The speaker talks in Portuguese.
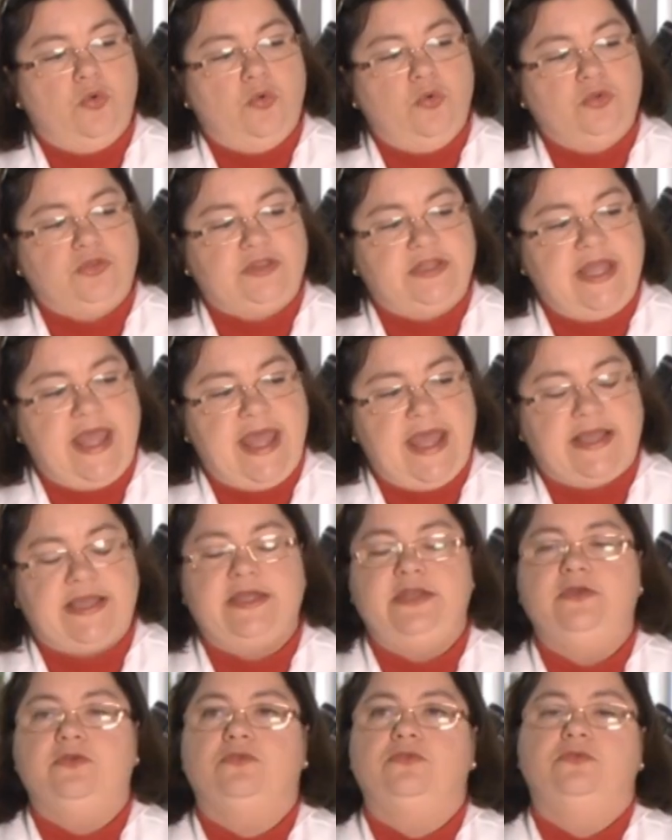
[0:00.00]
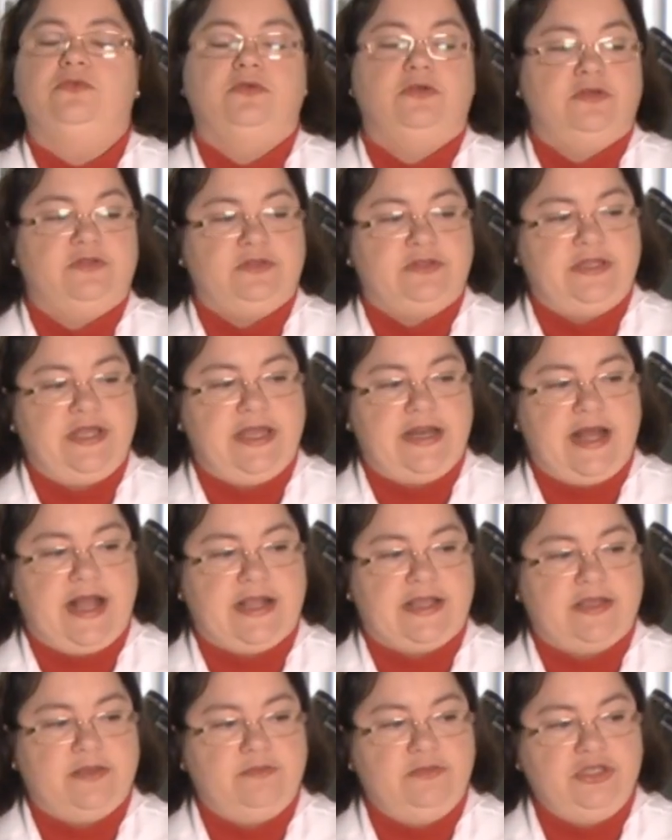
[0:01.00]
O técnico
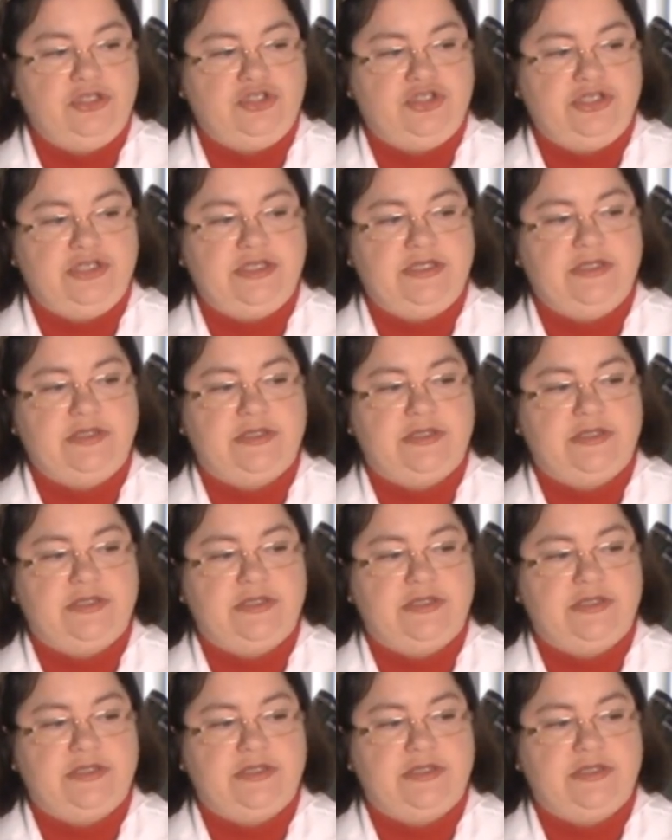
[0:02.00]
terá que medir